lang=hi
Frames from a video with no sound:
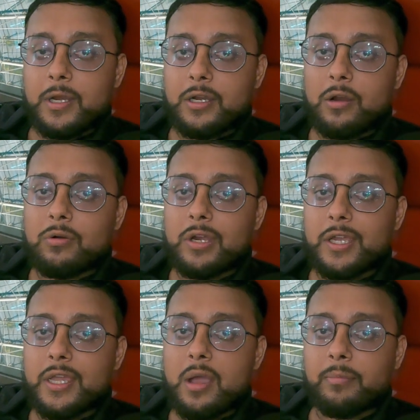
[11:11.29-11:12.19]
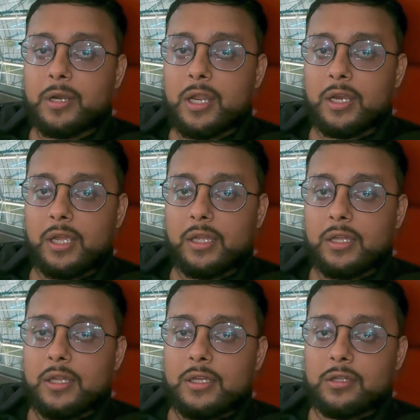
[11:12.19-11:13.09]
प्रिंट आउट लेके यहाँ पर आना
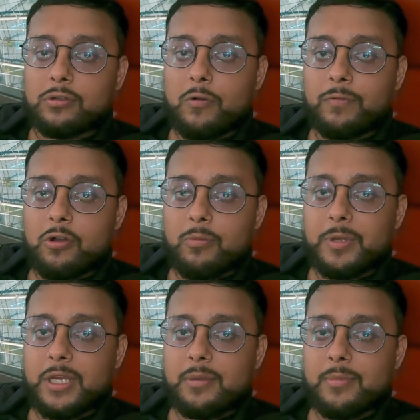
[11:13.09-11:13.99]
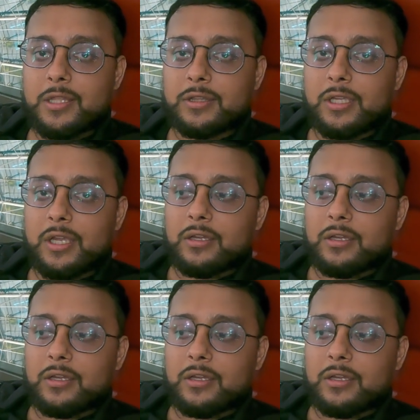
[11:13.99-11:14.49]
है ये सॉफ्ट कॉपी नहीं मानते